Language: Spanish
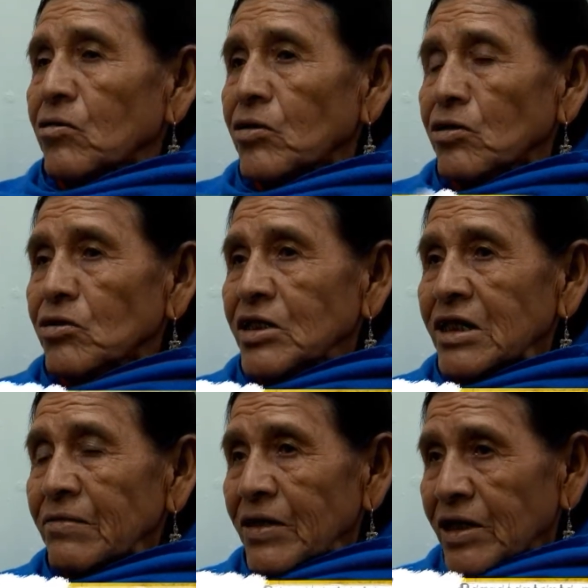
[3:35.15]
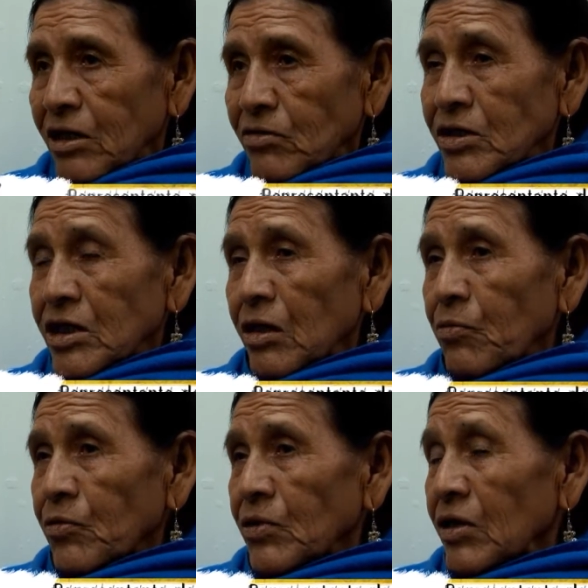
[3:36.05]
Lo que nos está faltando es el
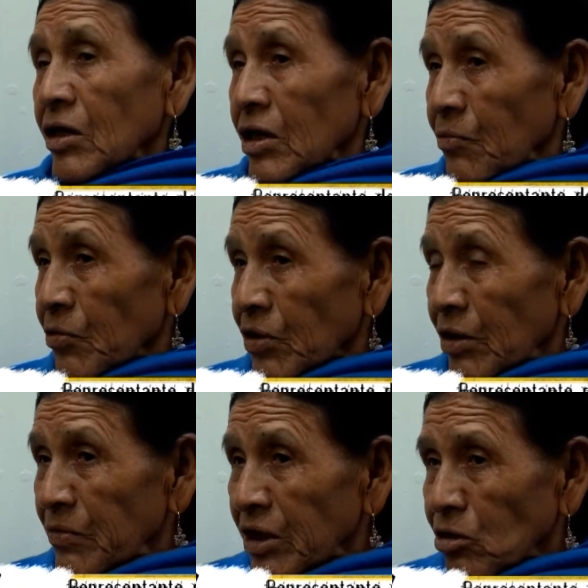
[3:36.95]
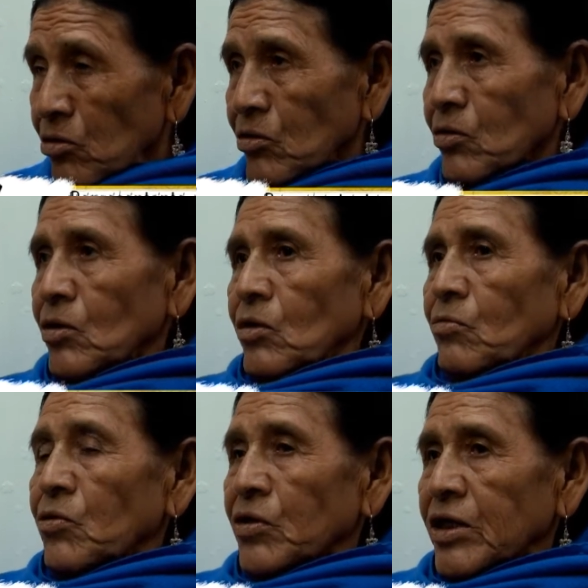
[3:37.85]
apoderamiento,
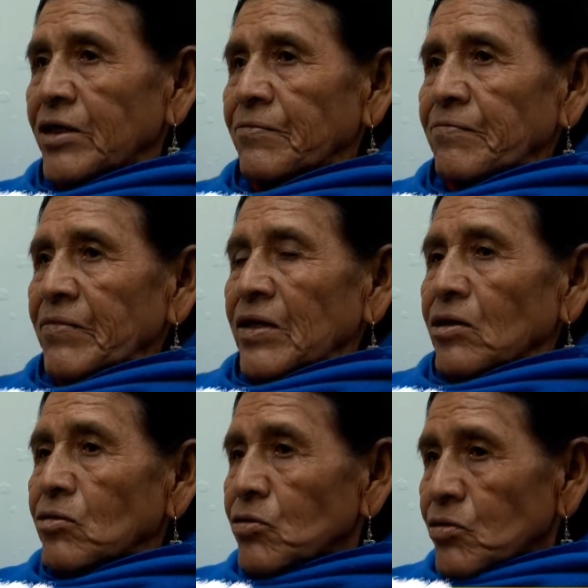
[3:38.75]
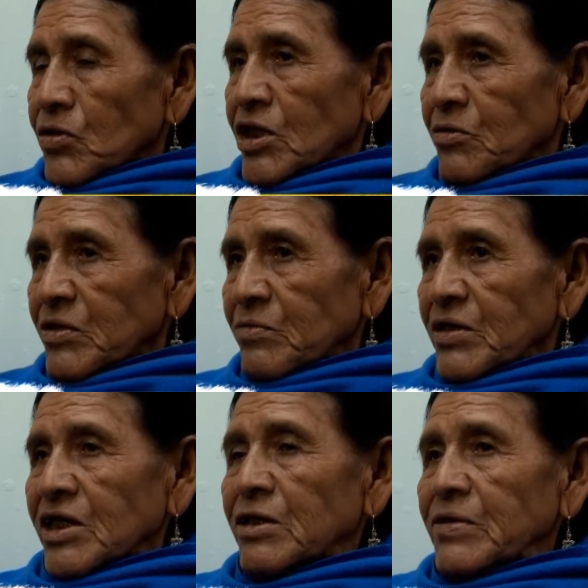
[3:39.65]
¿por qué? Nosotras
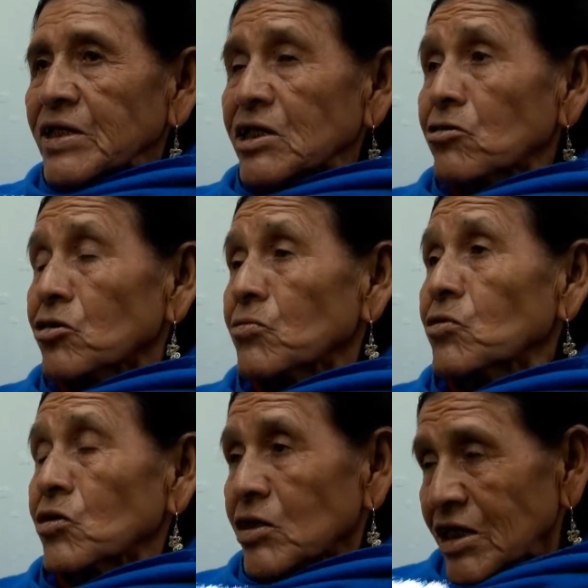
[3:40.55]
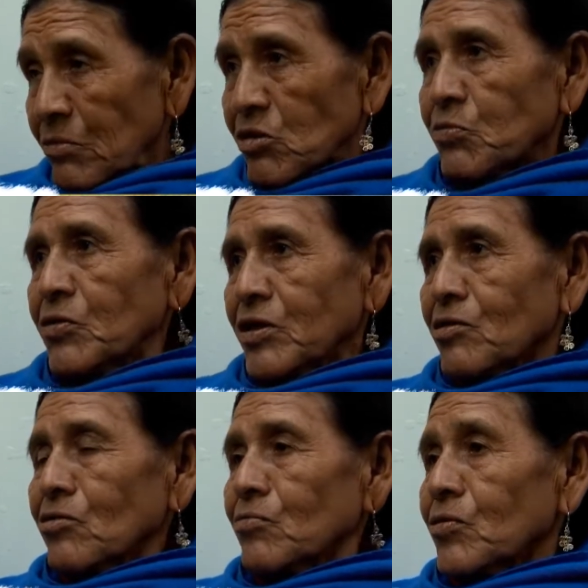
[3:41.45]
mismas hay veces nos, estamos
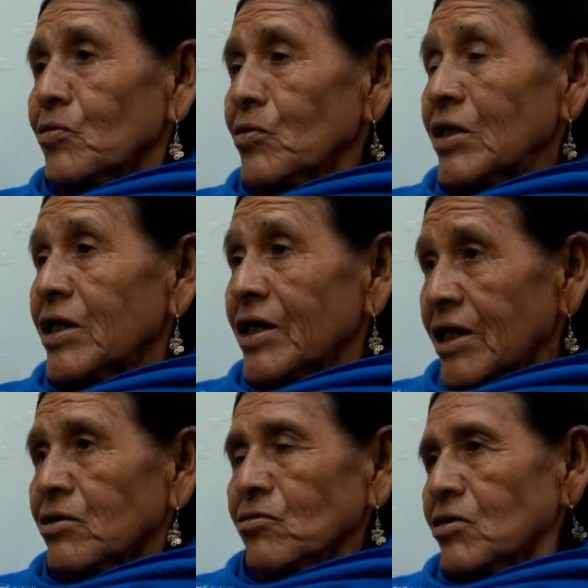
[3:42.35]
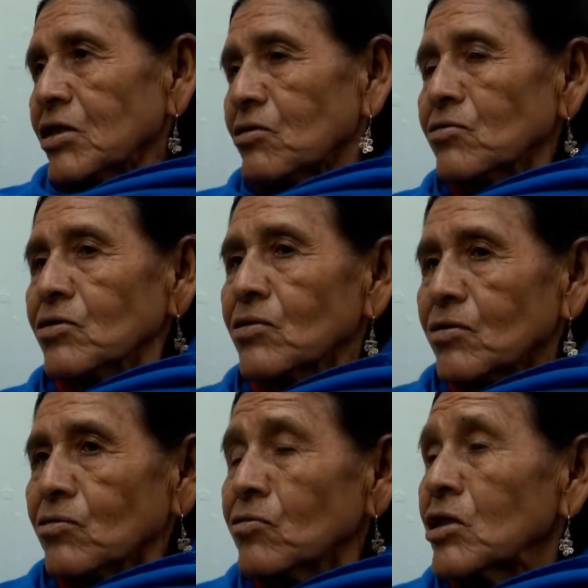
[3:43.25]
poniendo un poco delicados, que
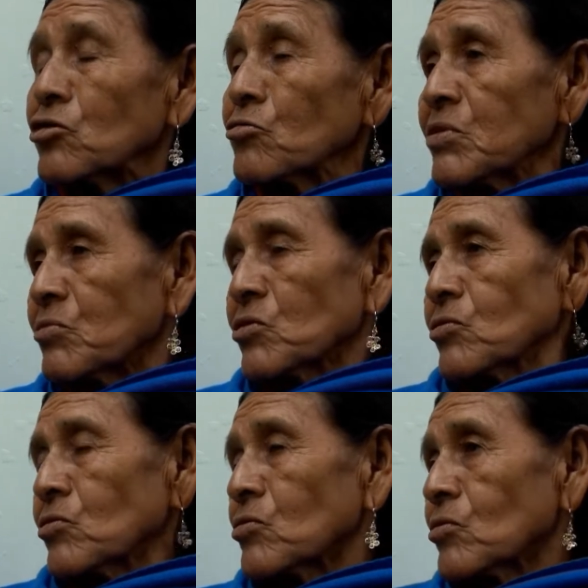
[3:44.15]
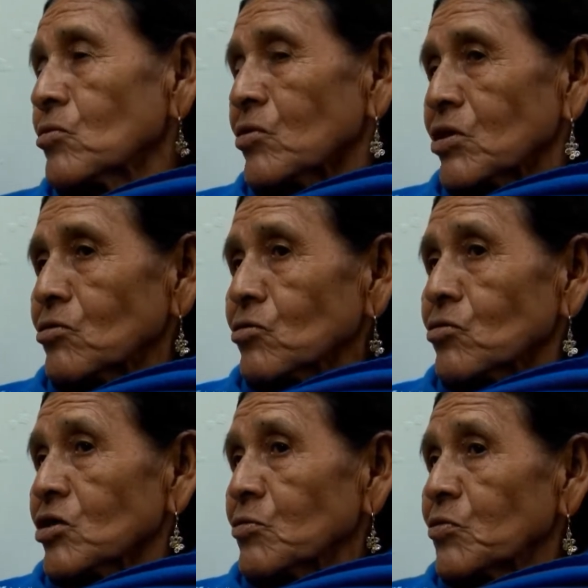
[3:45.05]
no asumimos con todo lo que nos
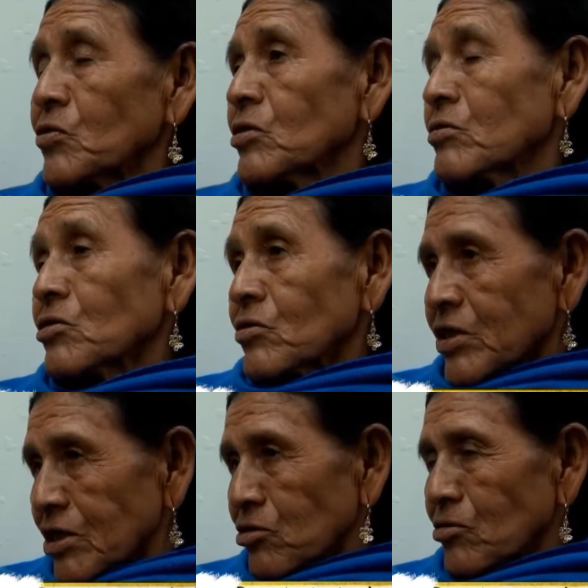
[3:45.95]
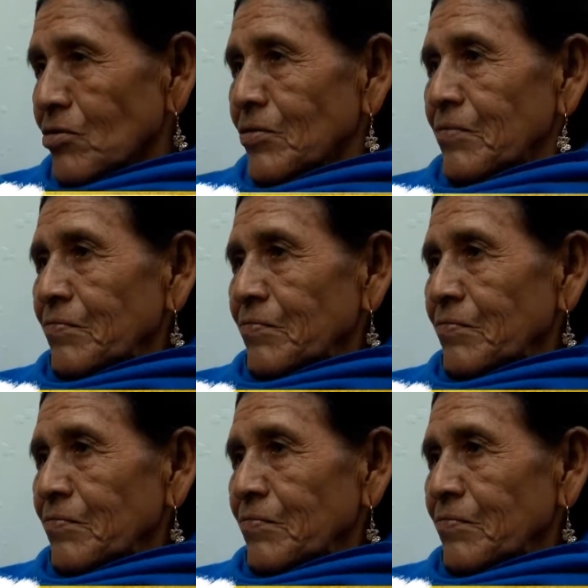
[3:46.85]
corresponde nuestro derecho.